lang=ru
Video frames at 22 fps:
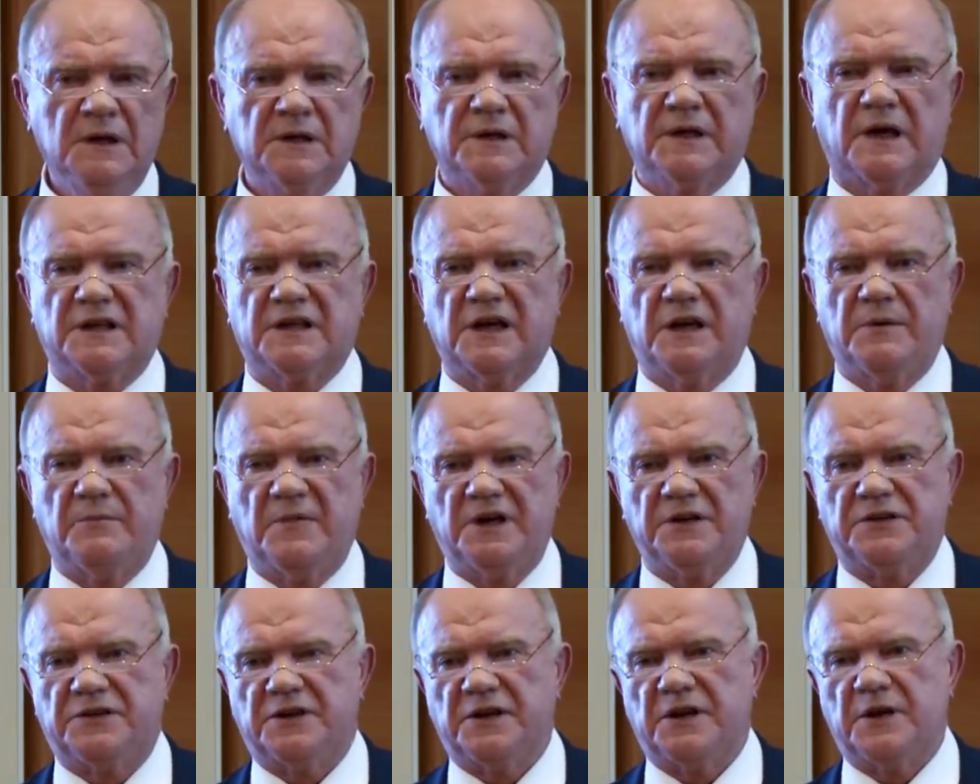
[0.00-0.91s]
надо
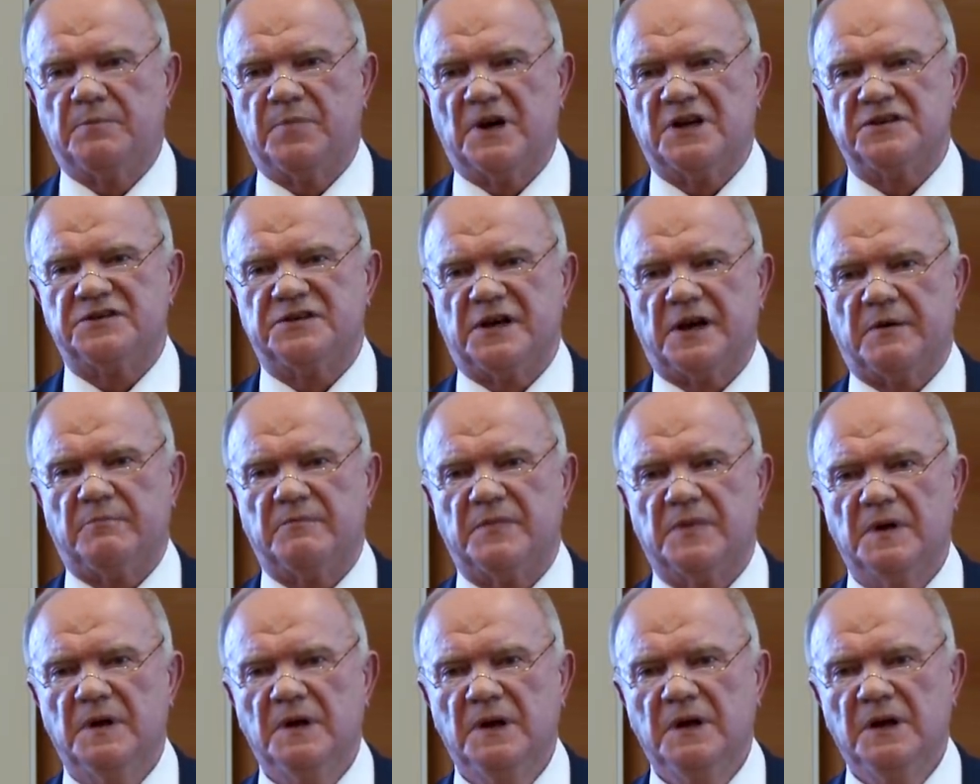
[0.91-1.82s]
иметь 3 по 7.
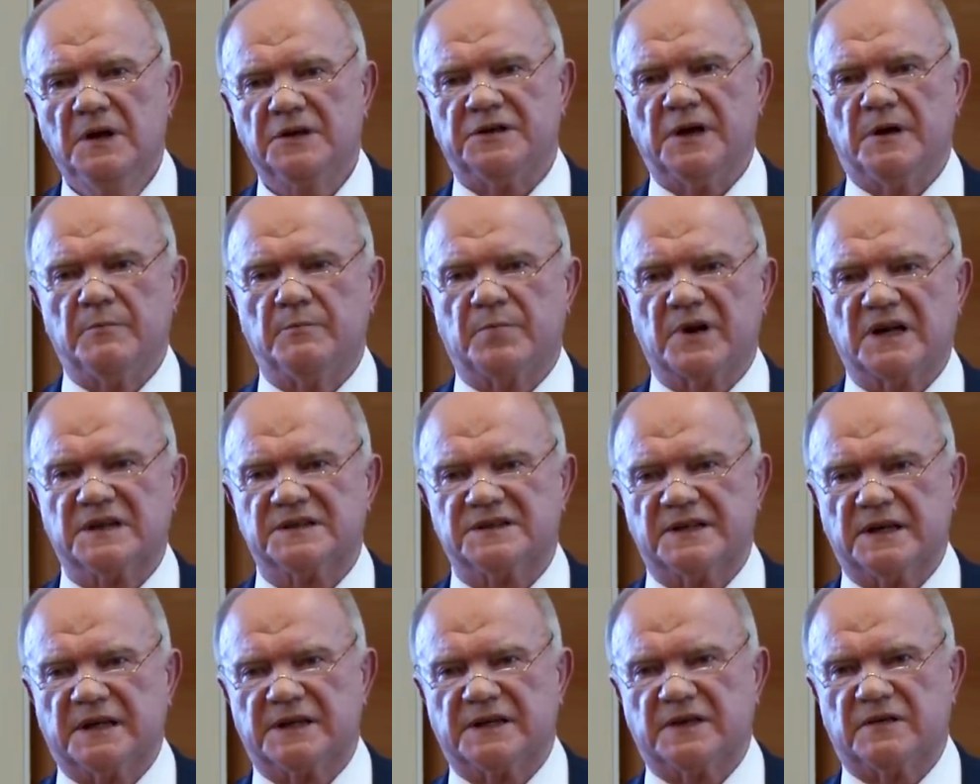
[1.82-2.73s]

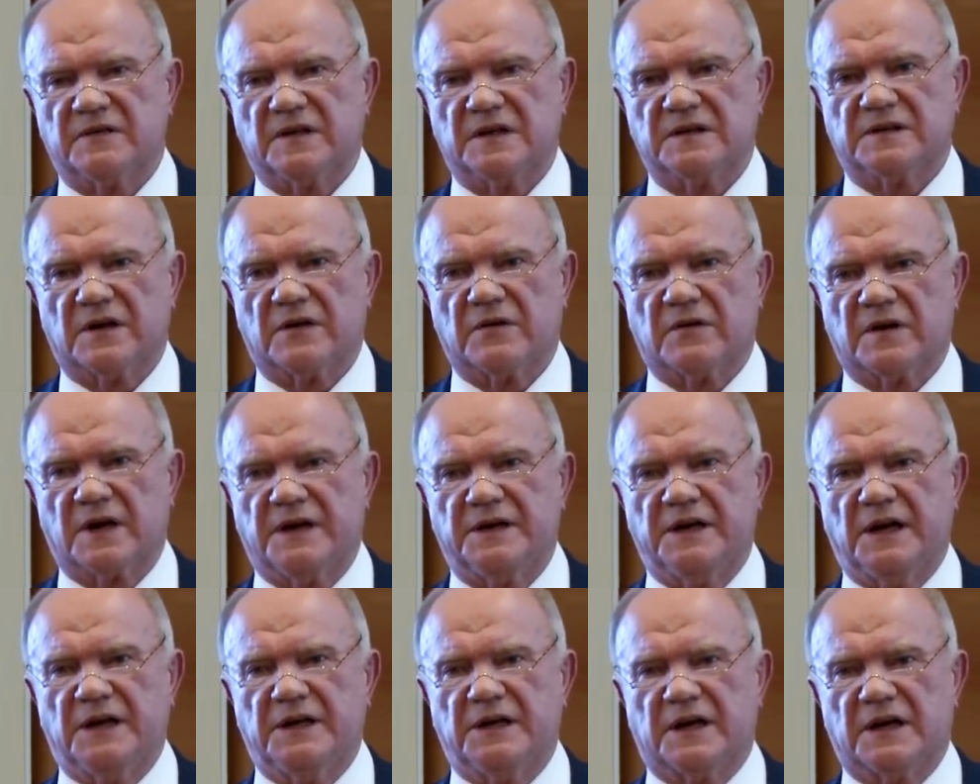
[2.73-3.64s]
7% на
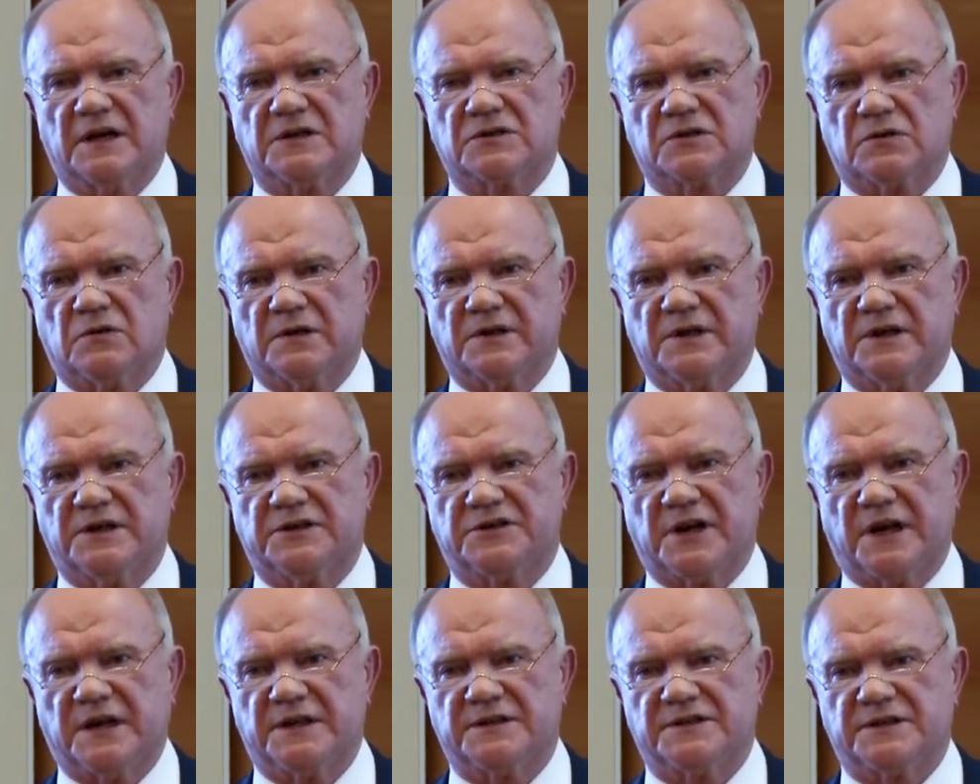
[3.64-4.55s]
здравоохранение расходной
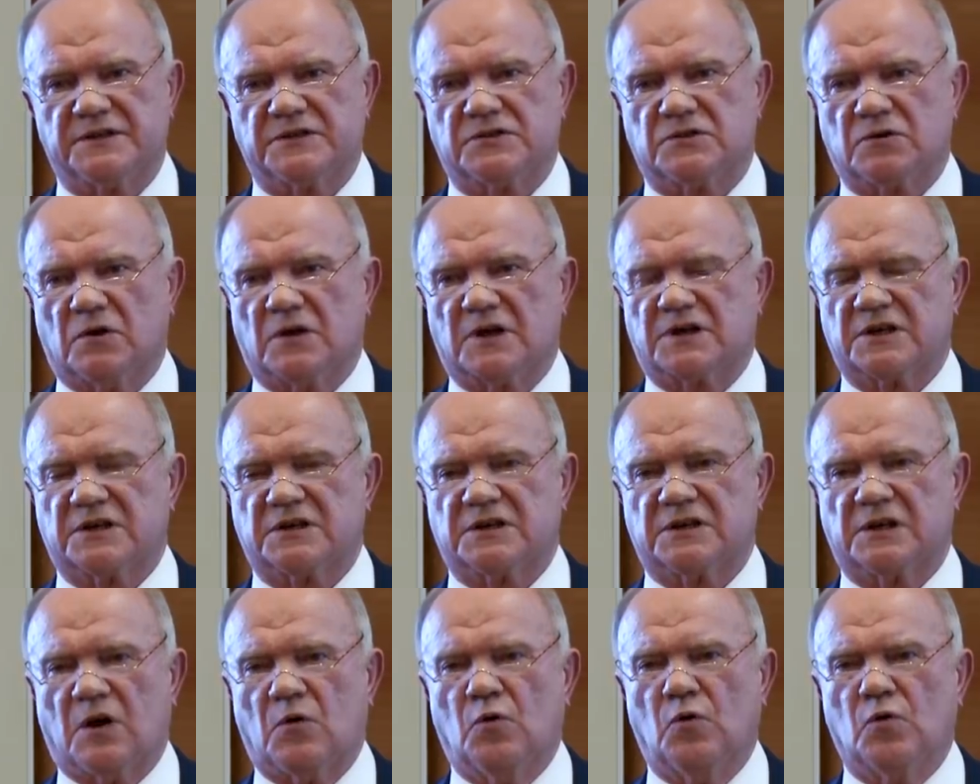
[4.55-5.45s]
части, столько
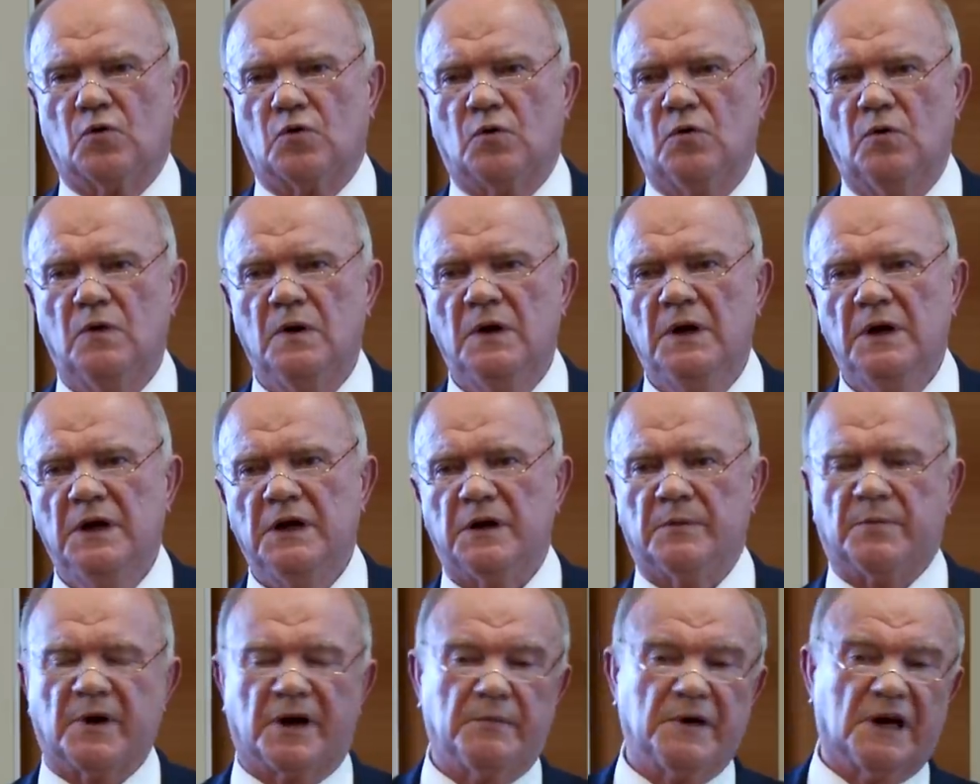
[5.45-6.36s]
же науку –
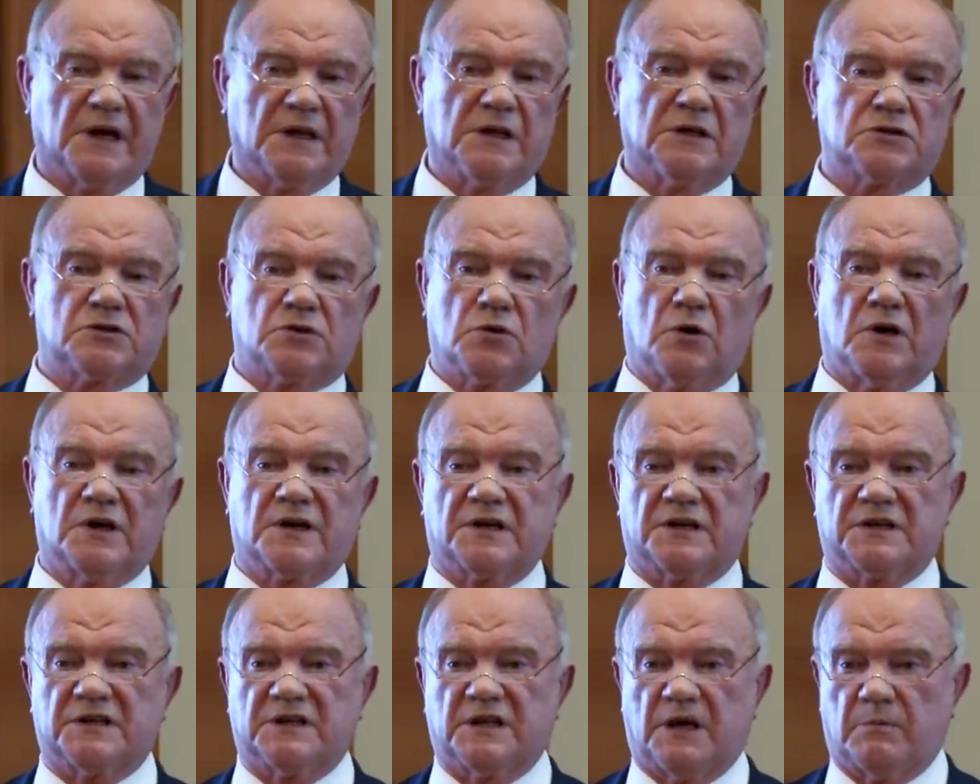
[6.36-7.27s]
и примерно
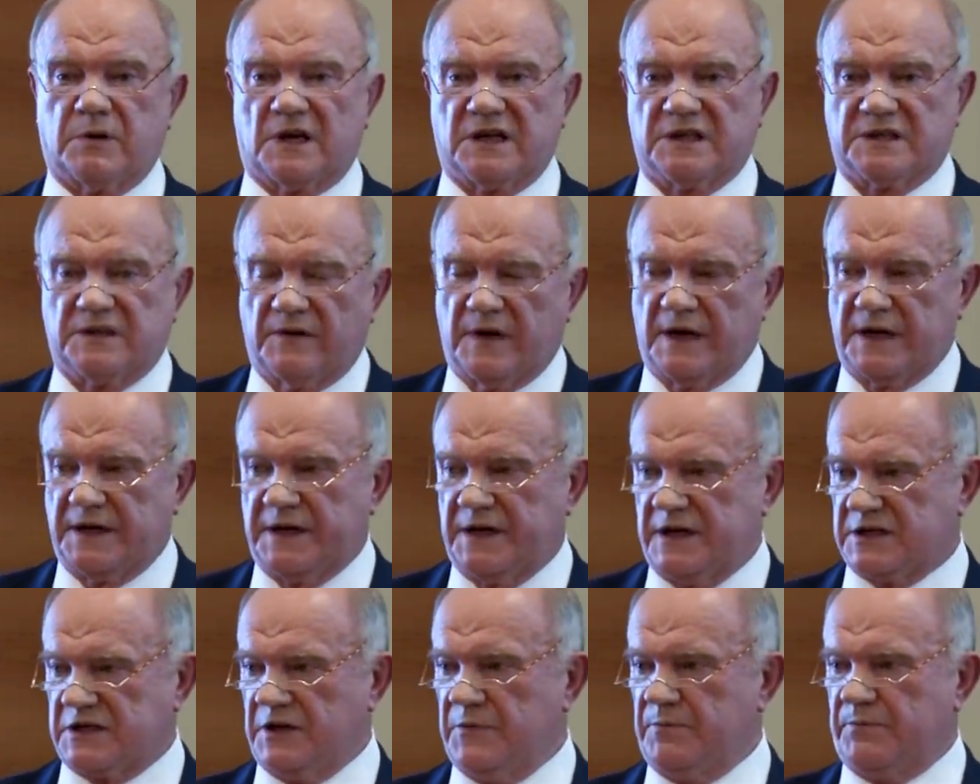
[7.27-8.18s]
столько же на образование.
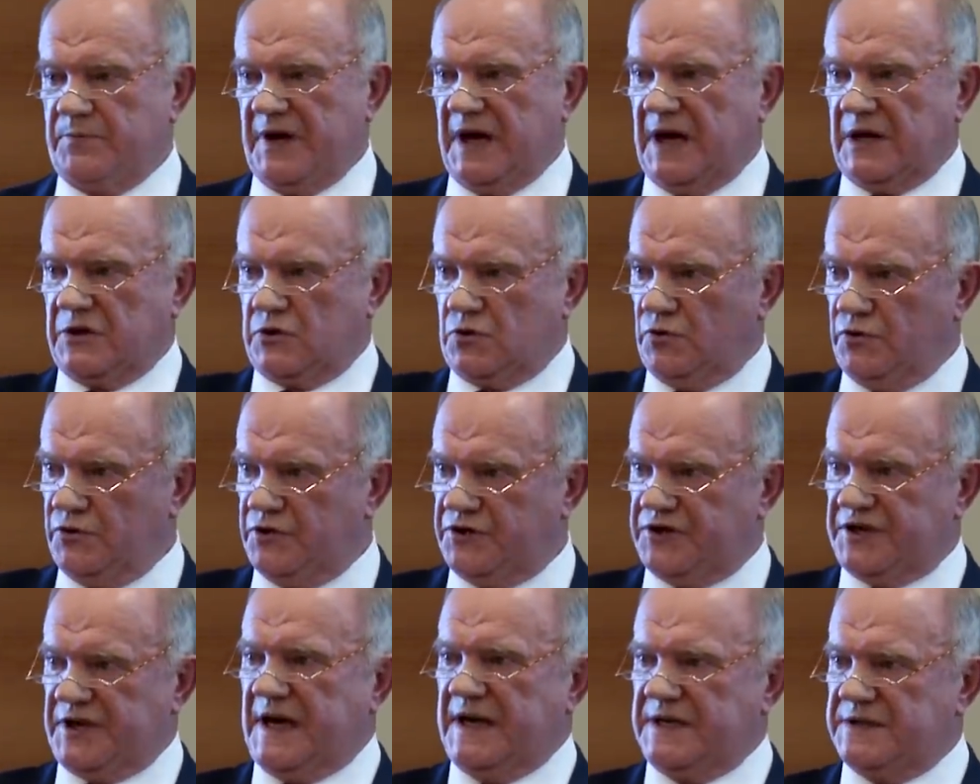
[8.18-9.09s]
Если пятую
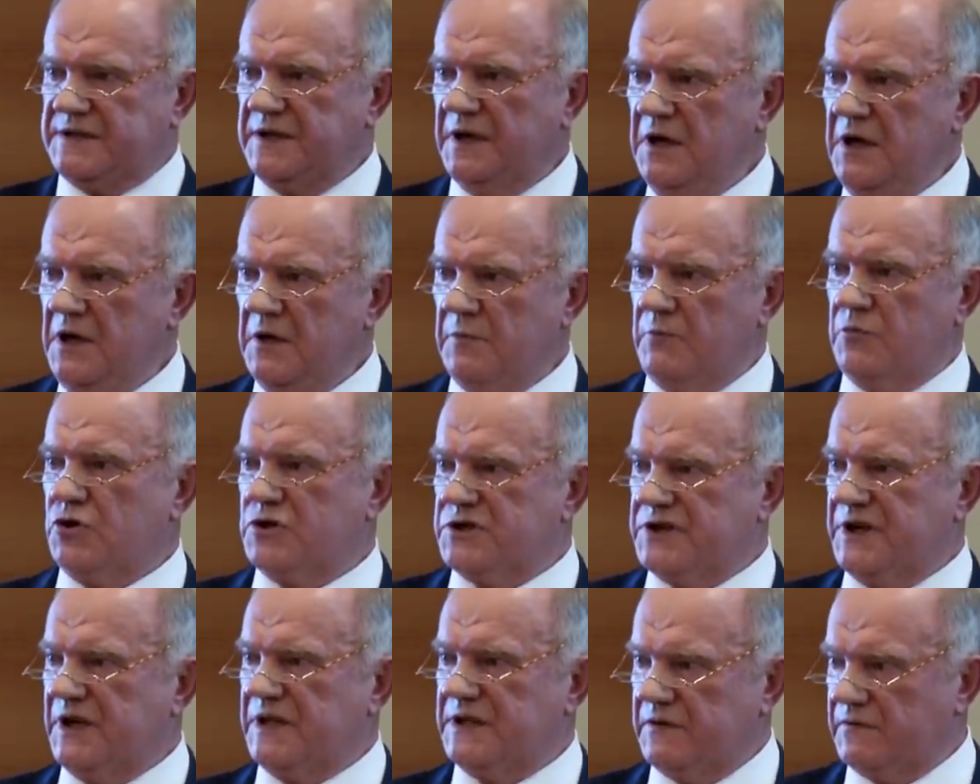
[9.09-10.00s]
часть
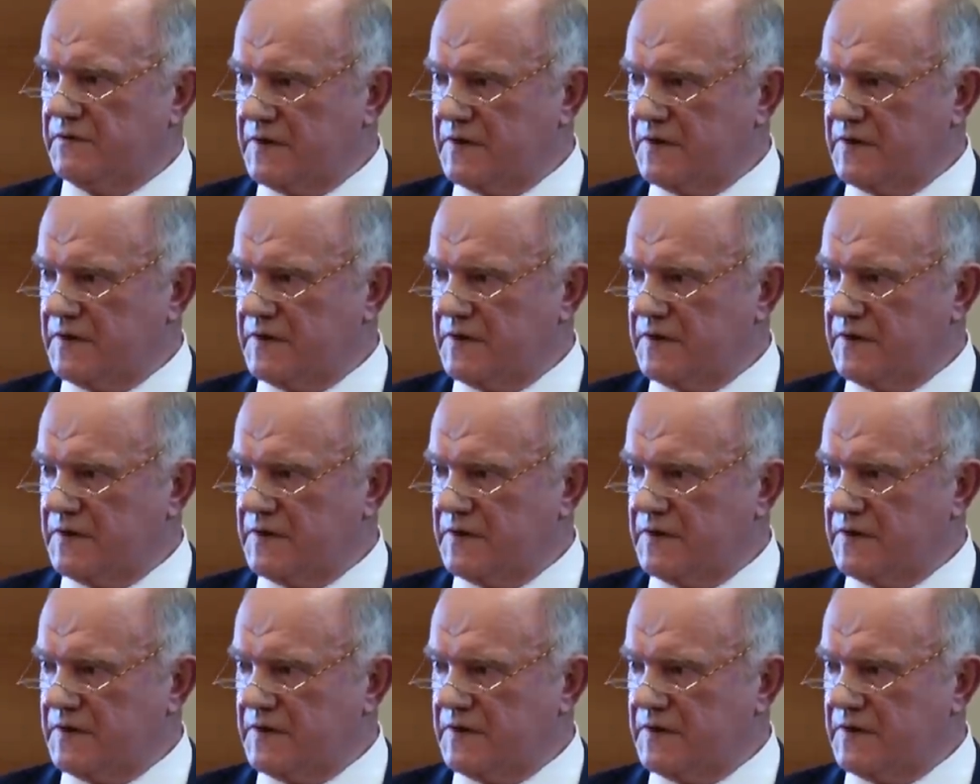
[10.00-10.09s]
бюджета